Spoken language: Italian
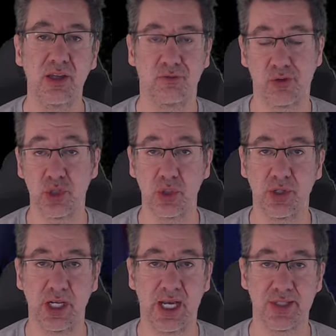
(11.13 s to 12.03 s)

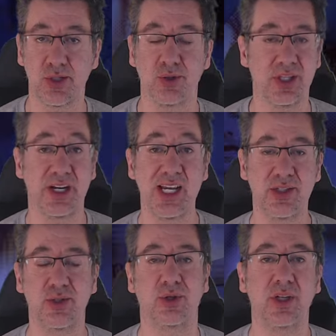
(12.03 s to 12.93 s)
Frosinone Lazio. Del
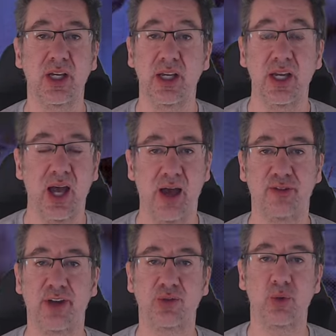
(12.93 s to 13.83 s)
resto ha
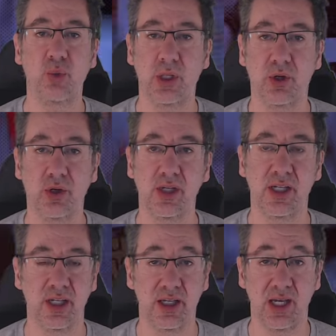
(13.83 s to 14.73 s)
fatto due gol,
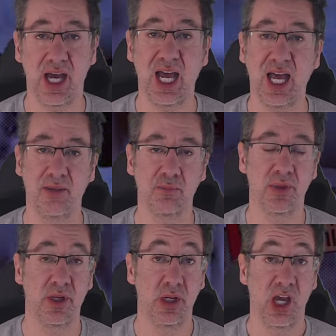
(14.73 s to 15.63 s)
ha
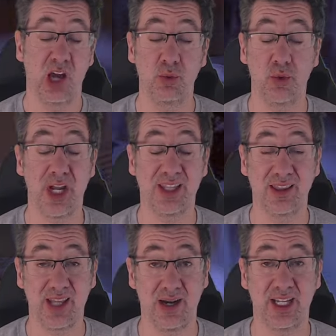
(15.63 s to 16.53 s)
avuto
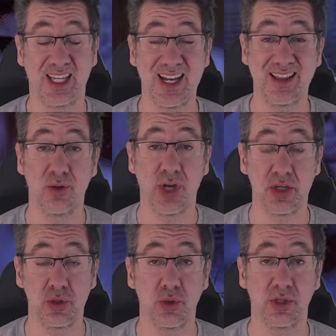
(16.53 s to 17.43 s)
un'altra grande
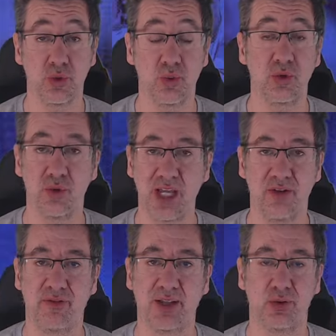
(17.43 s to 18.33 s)
occasione su cui Turati ha
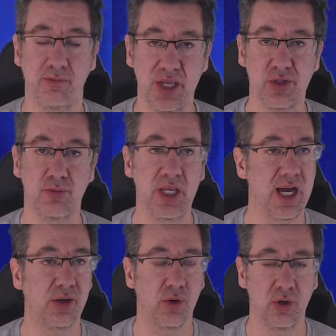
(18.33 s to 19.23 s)
fatto un mezzo
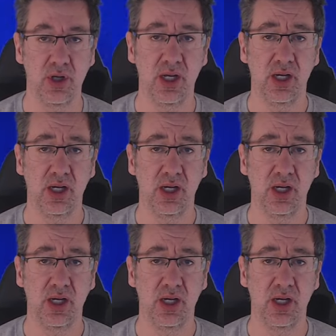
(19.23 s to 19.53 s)
miracolo,